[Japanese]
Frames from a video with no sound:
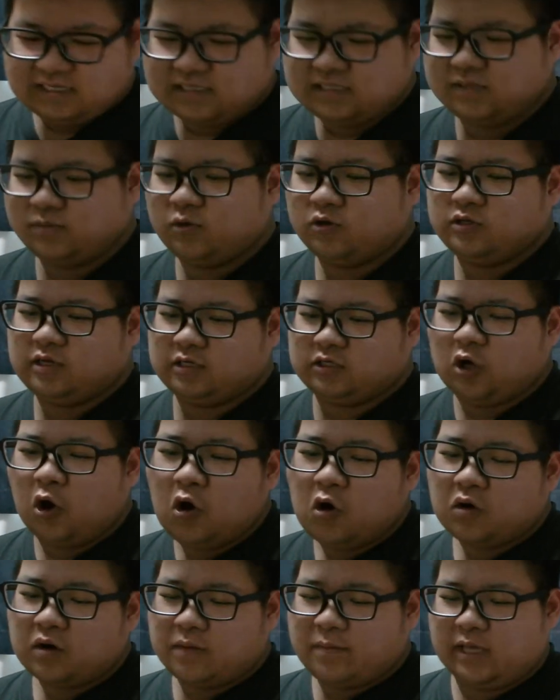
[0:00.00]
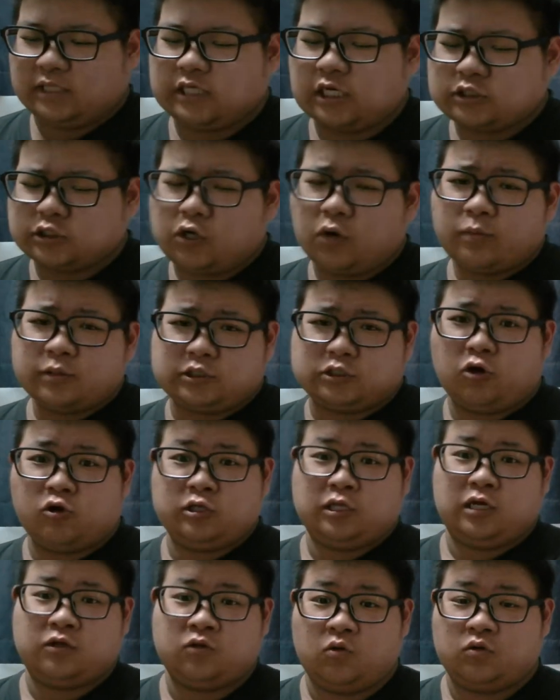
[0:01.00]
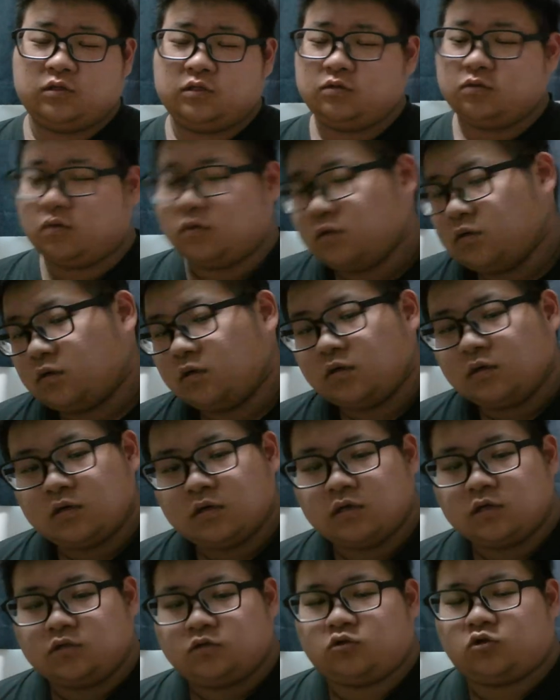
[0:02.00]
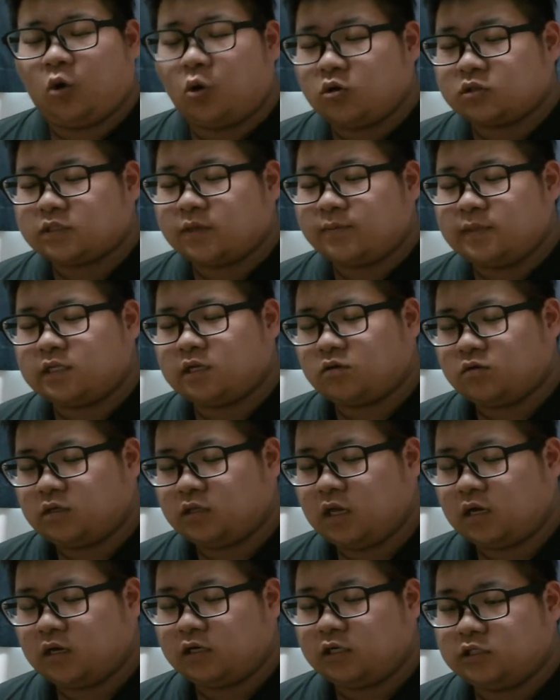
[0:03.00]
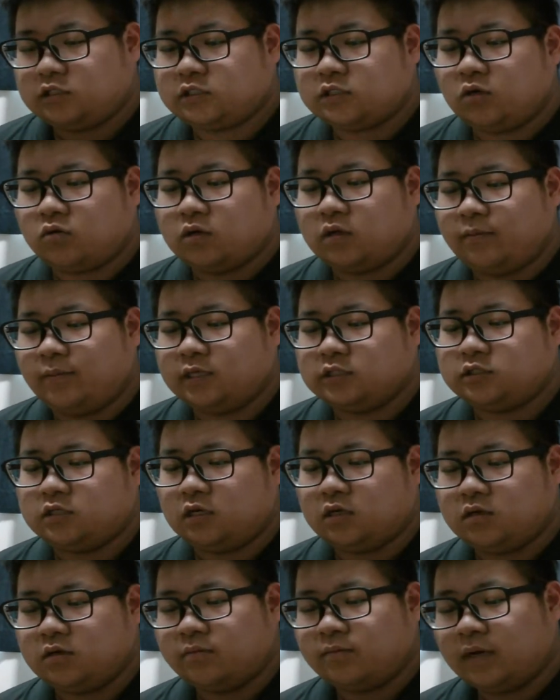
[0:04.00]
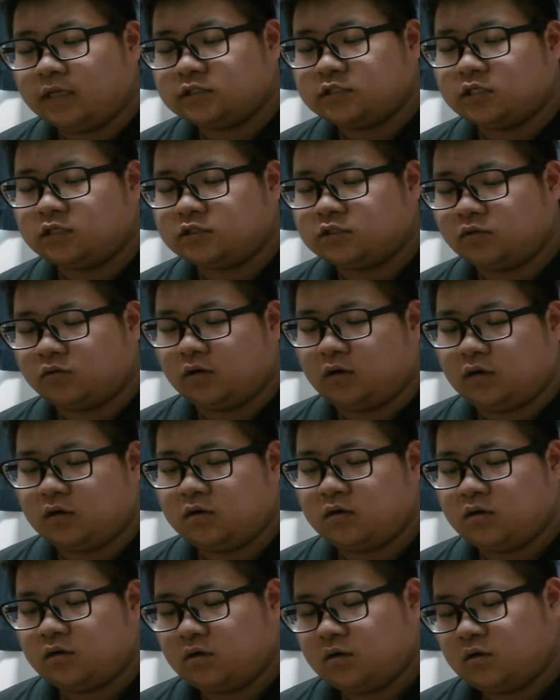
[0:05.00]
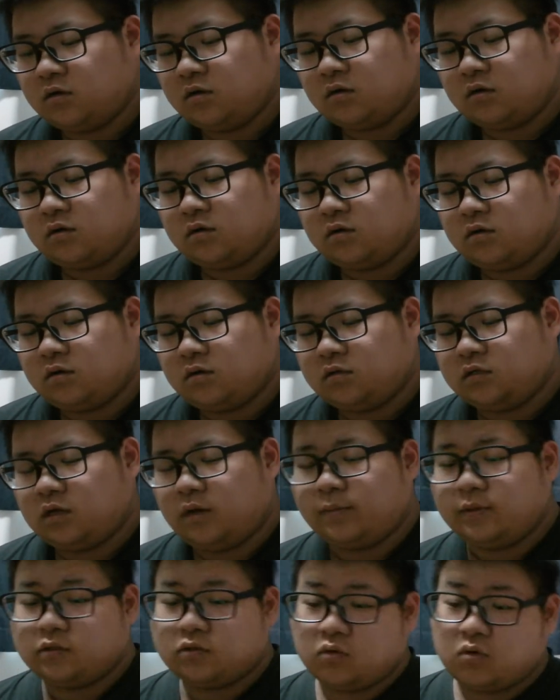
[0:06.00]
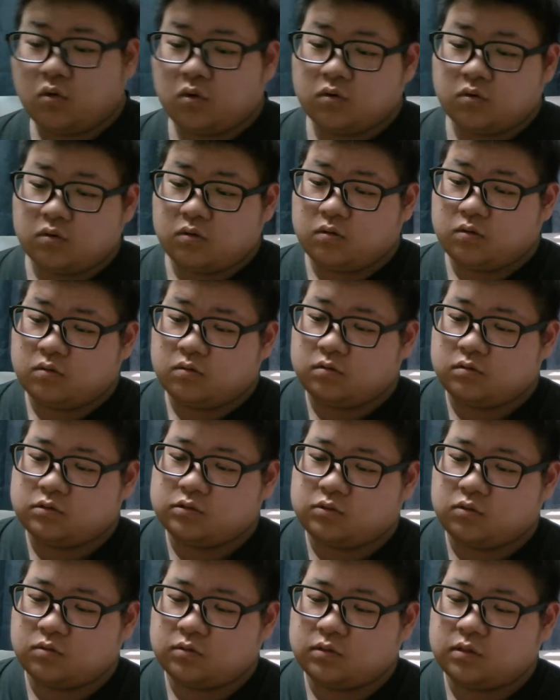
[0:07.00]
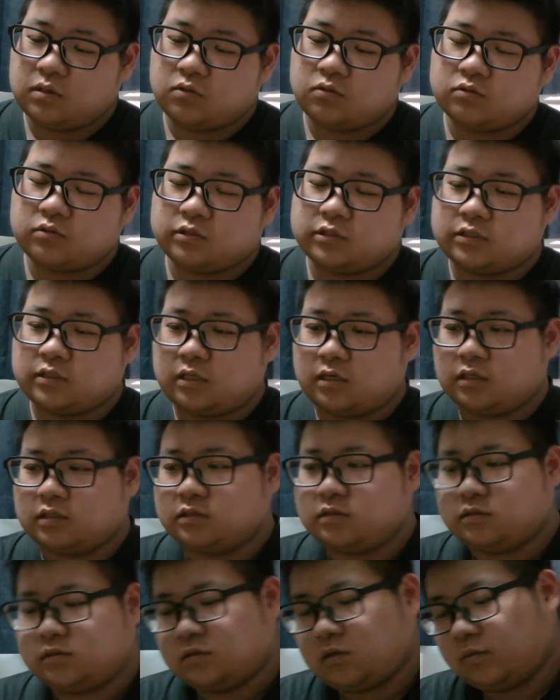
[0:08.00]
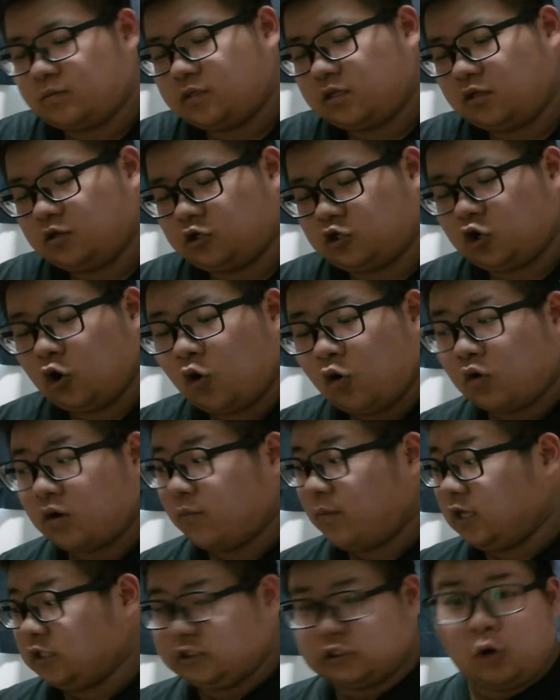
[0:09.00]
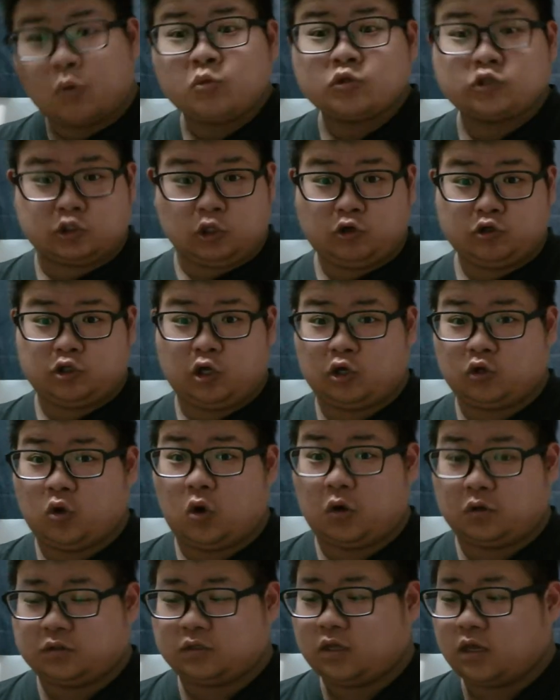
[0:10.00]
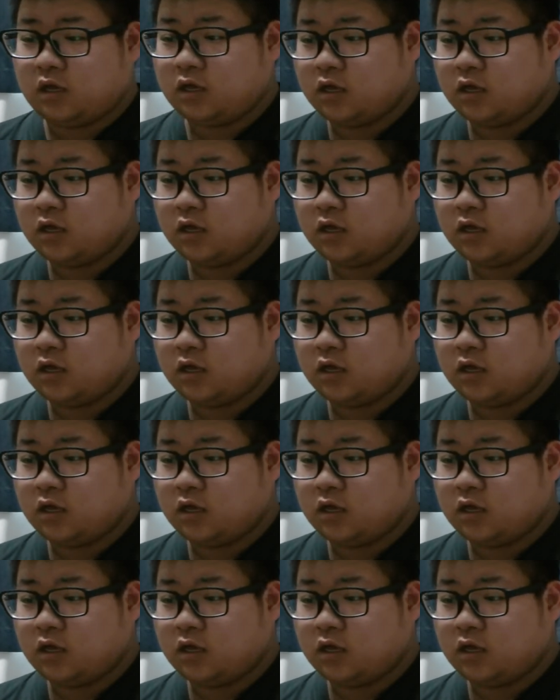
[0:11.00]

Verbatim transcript: キモいな。今日俺めちゃくちゃ面白いんだけどっていうの。どうせ見てくれないから行っちゃおうかな、マジで。マジで行っちゃおうかな。やめとこ。そんなことしたらダメなんで、今日俺めっちゃ面白いんだけどって。